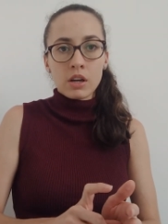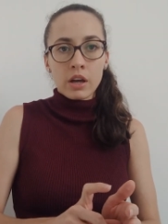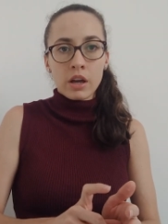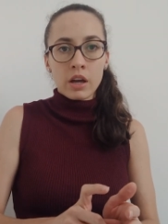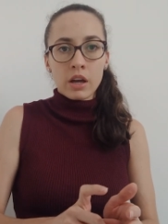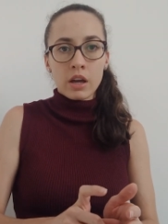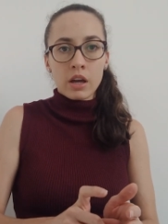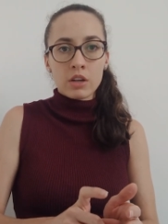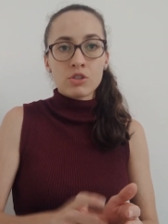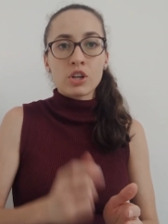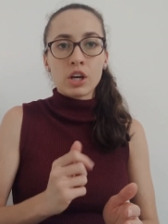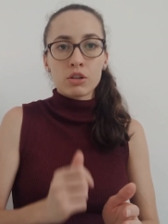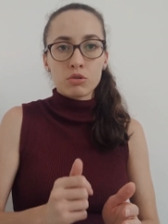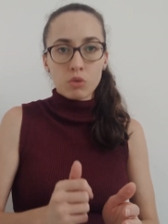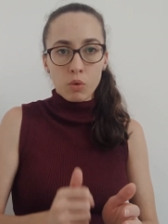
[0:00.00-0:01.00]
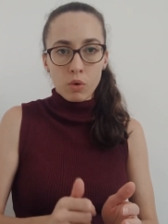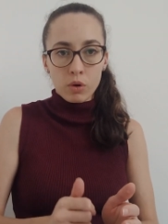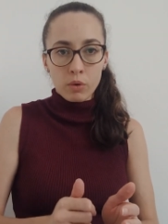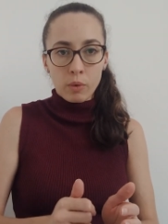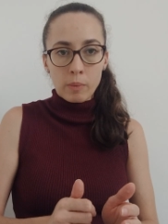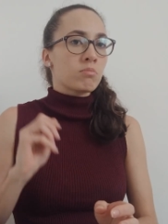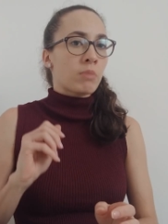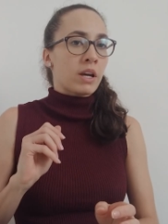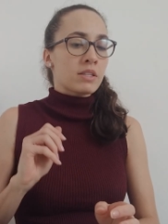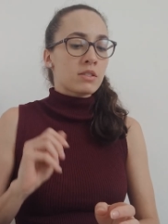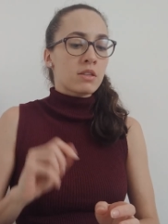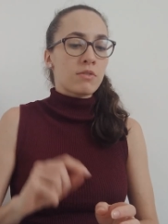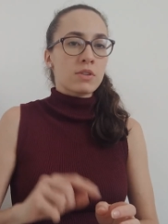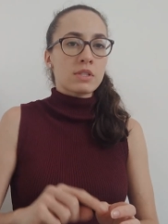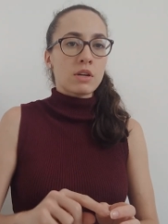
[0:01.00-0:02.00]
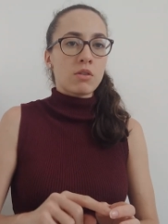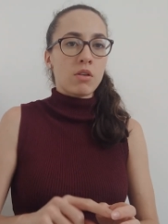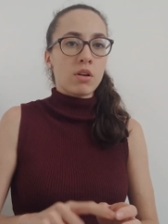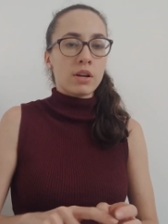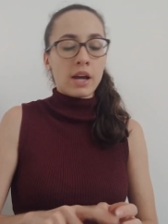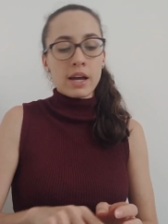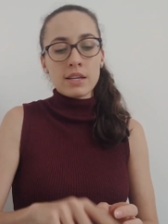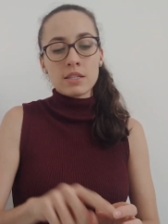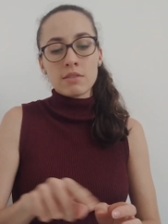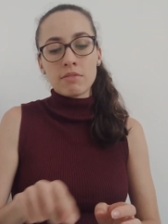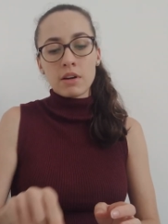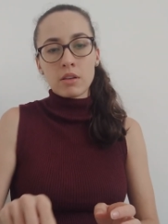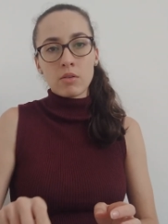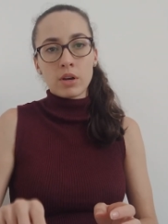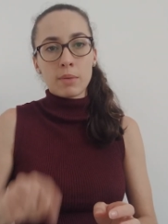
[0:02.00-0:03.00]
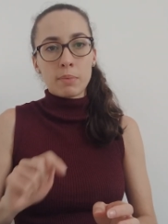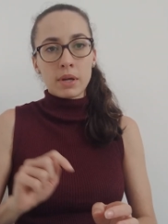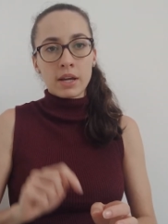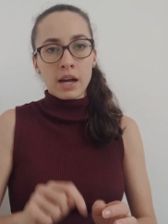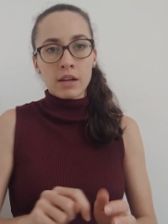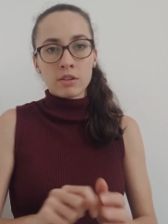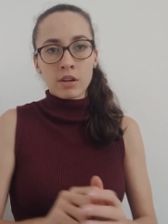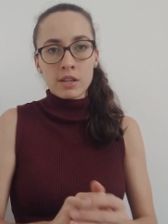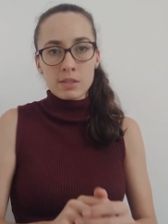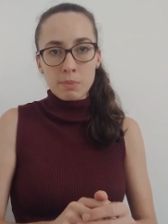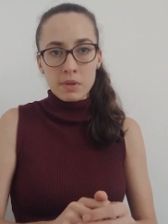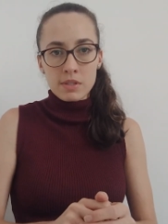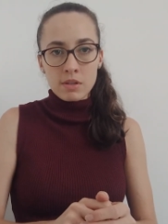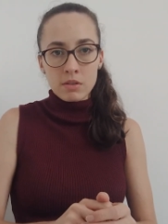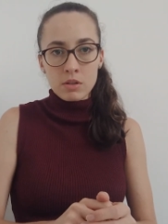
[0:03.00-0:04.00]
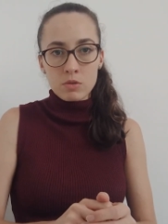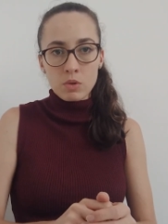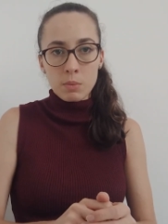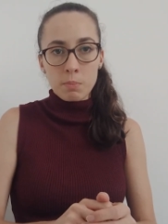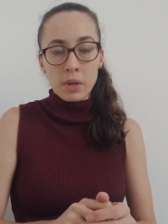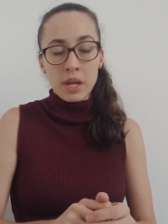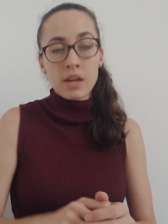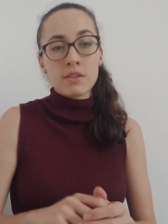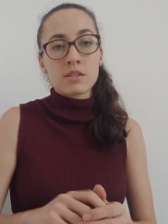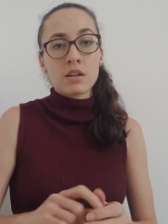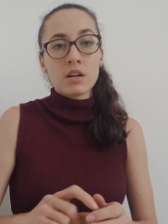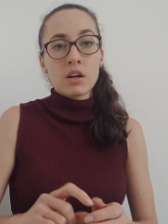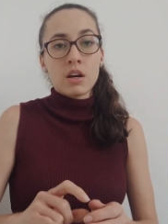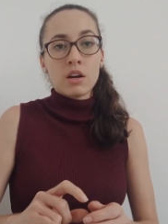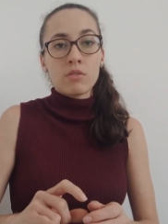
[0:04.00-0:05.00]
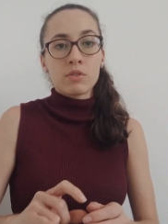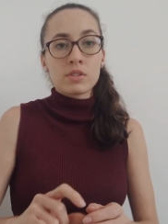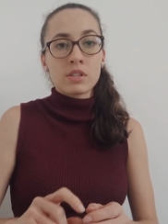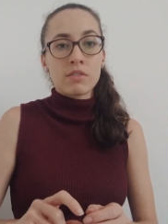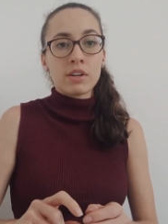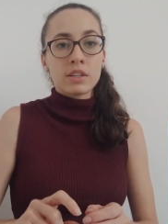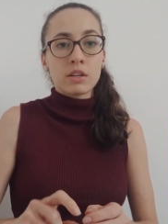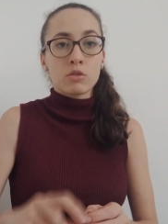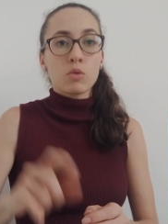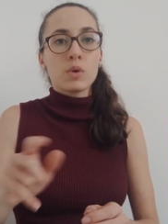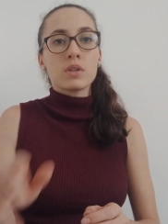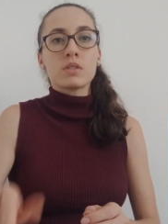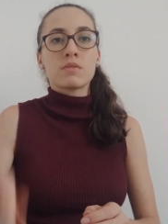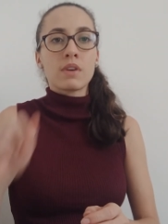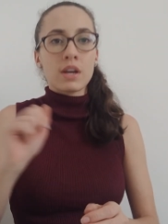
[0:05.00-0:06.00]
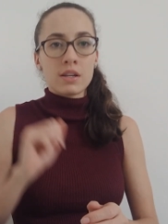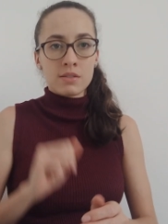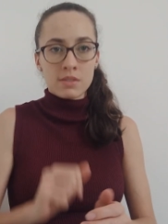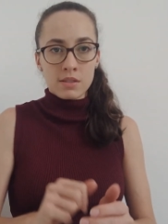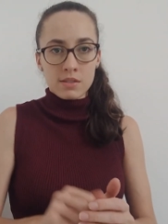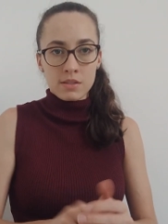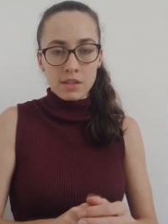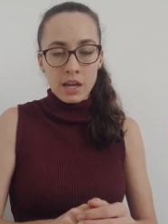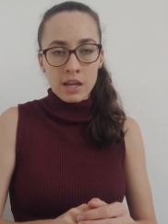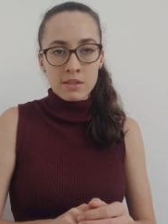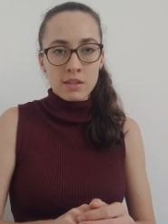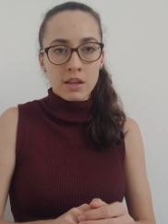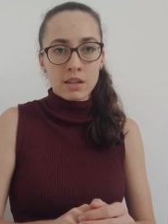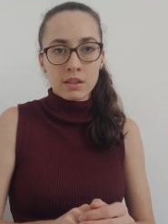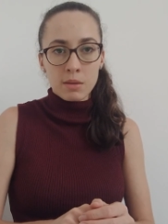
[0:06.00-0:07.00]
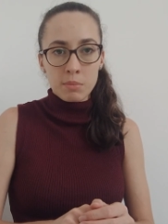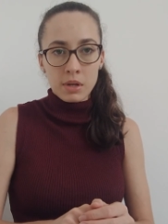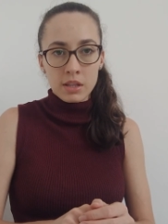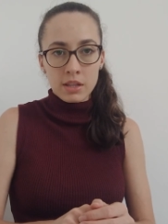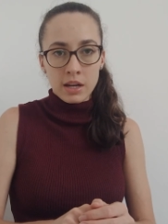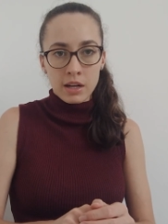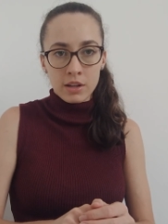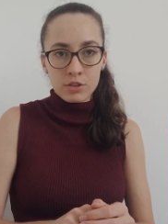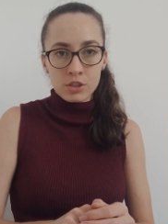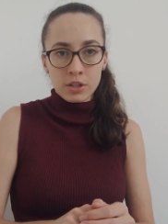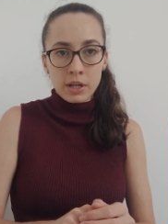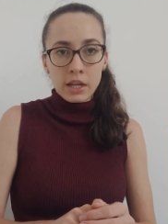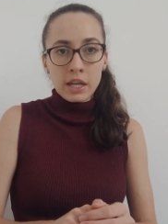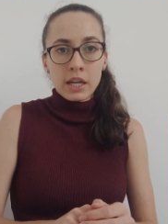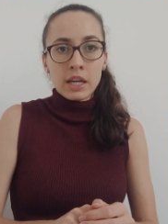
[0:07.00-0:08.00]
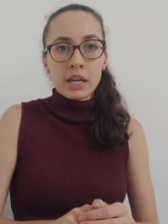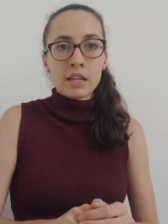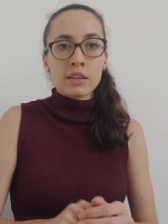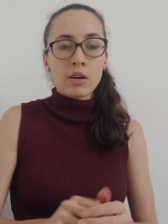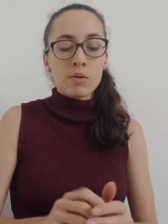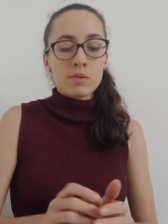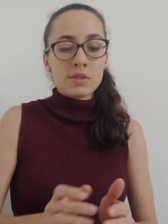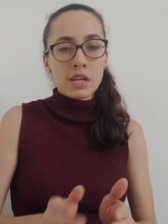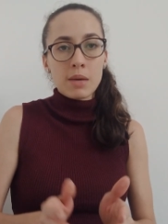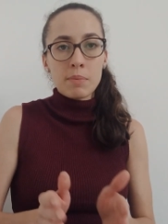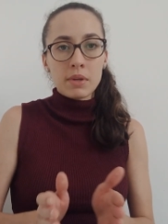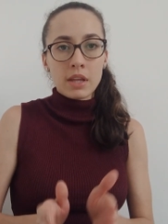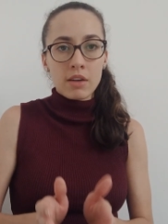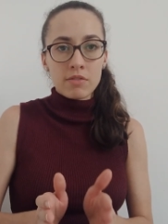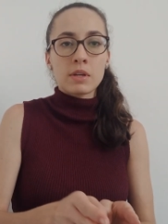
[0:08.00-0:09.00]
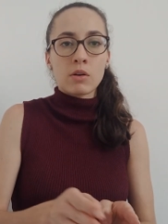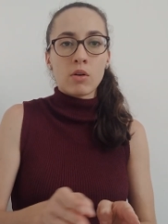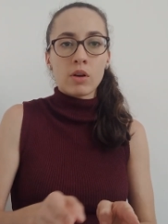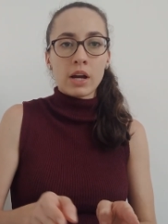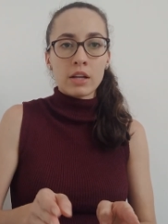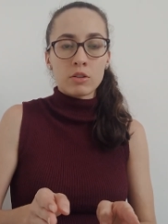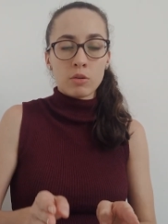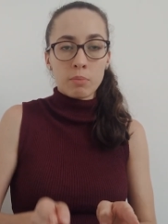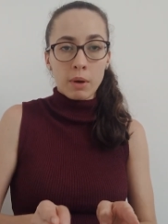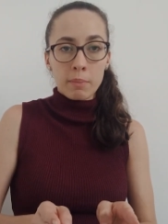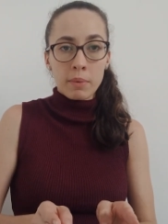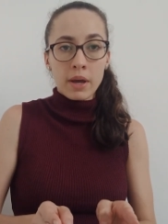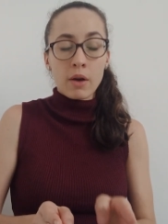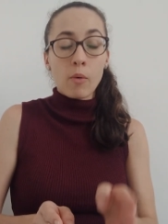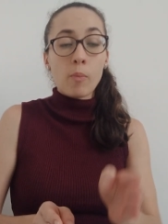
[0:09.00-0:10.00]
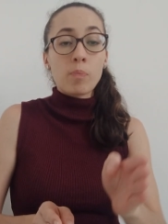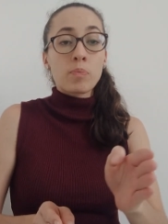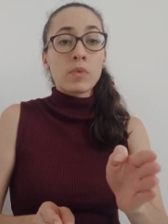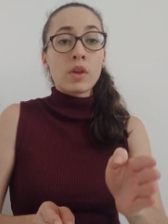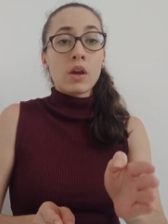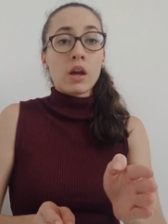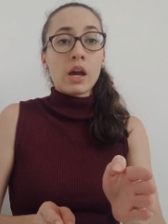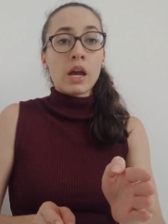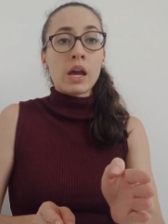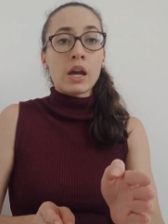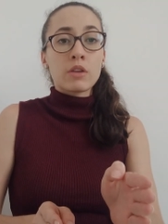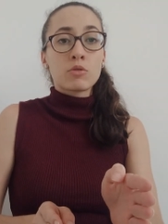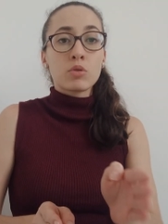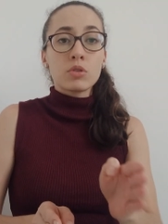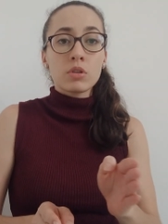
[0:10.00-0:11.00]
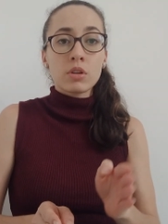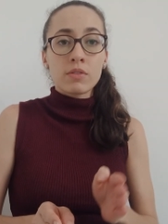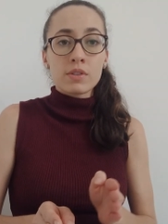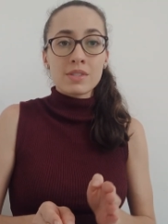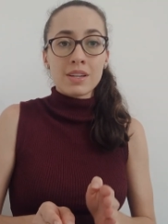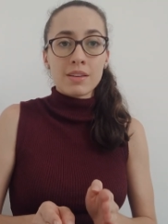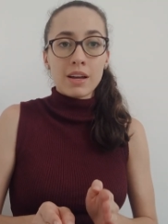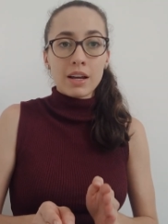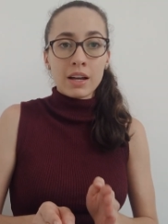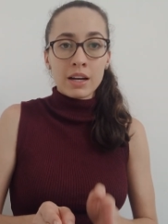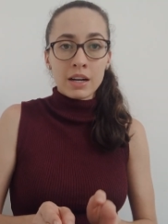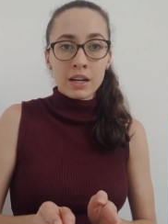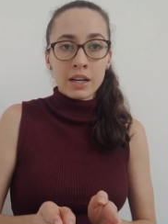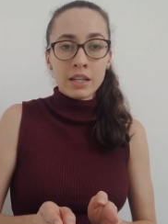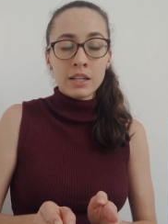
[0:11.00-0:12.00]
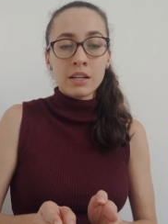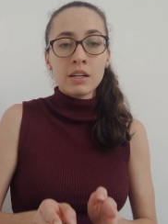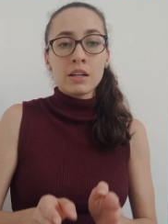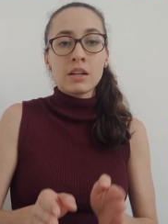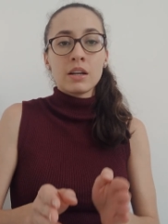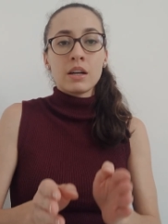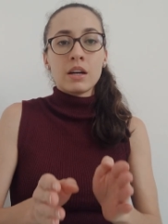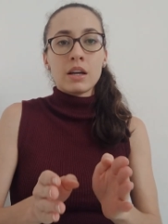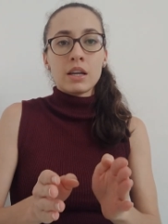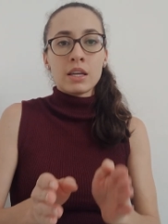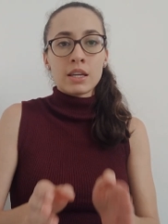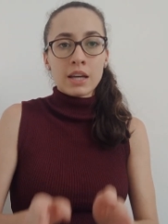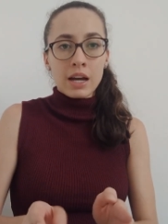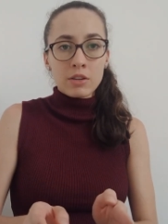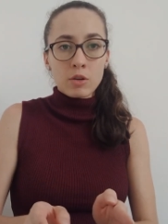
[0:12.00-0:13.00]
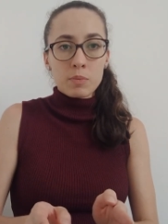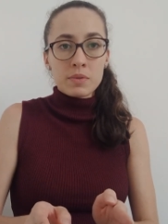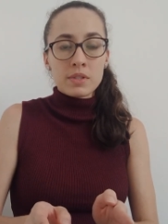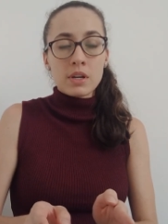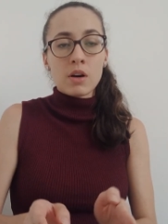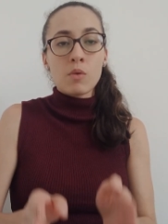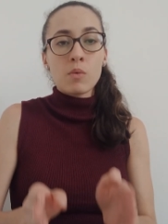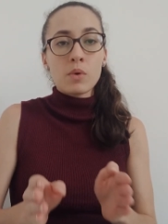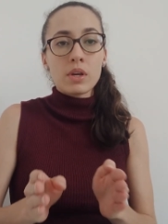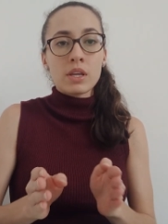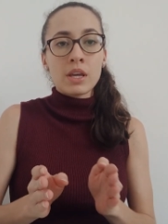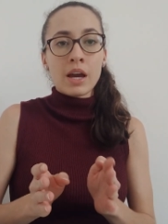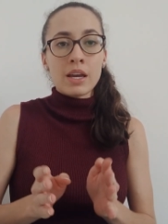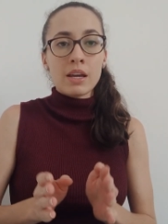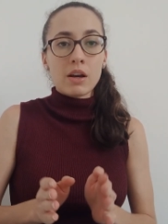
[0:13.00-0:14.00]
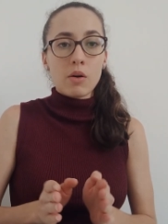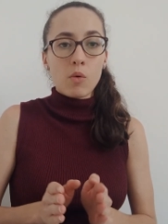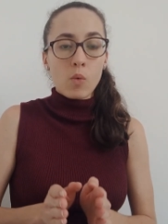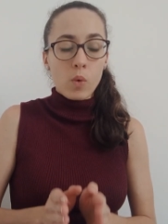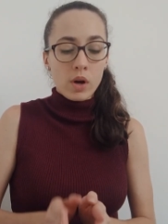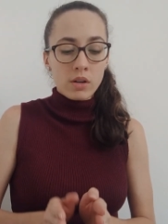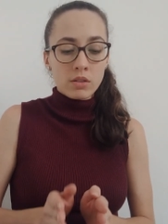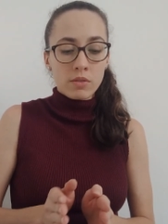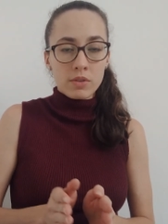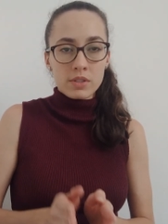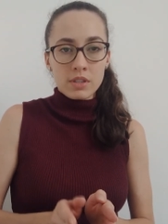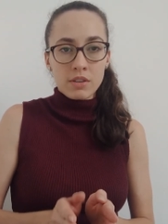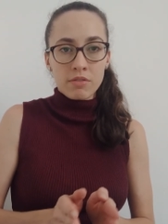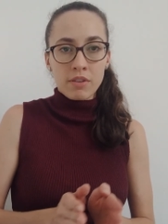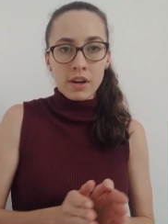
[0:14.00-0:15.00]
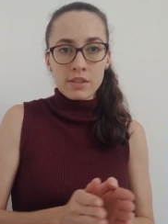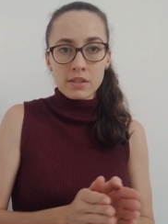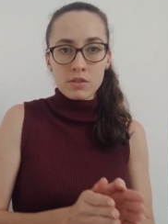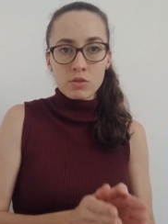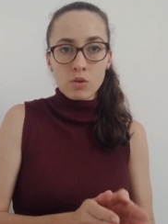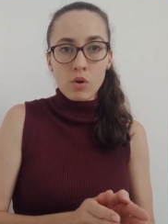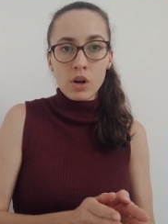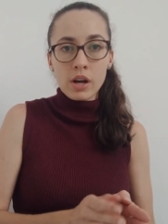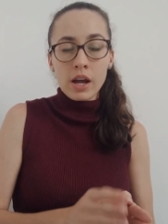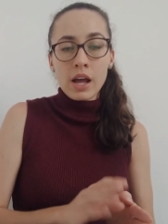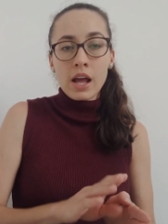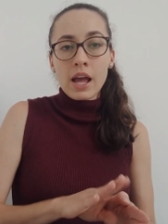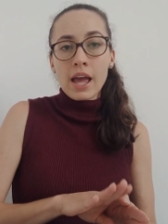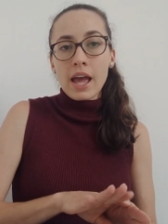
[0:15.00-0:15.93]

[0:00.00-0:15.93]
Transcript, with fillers: é, de retorno. Mas se você colocar esse valor aplicado na expansão da sua empresa, você vai ter duas vezes essa rentabilidade. Então, sempre deve ser colocado no papel é, tudo que você ganha em cada opção, e aí, quando você faz a escolha,